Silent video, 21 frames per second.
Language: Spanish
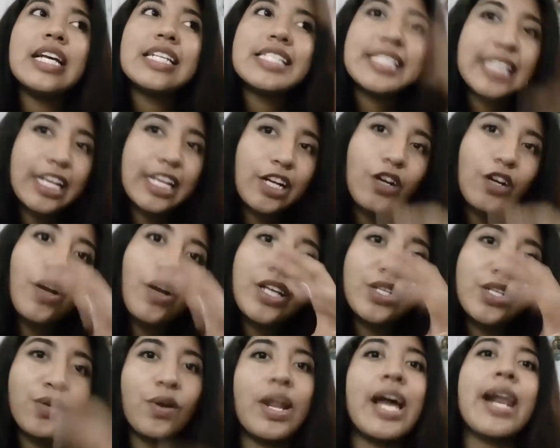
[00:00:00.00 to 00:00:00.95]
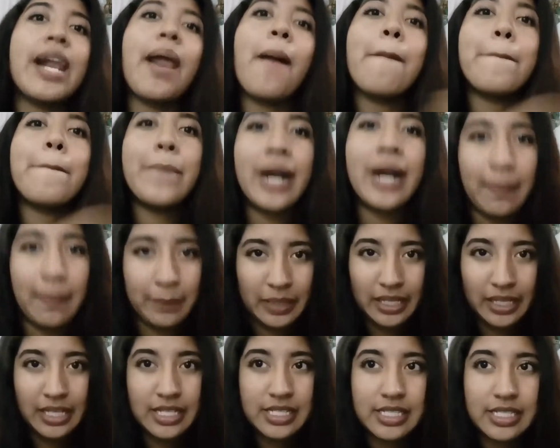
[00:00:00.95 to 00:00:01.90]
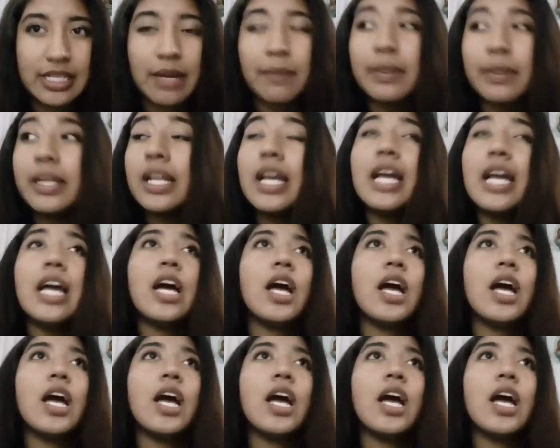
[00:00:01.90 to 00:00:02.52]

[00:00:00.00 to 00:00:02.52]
ciclo escolar para mí, ¿saben?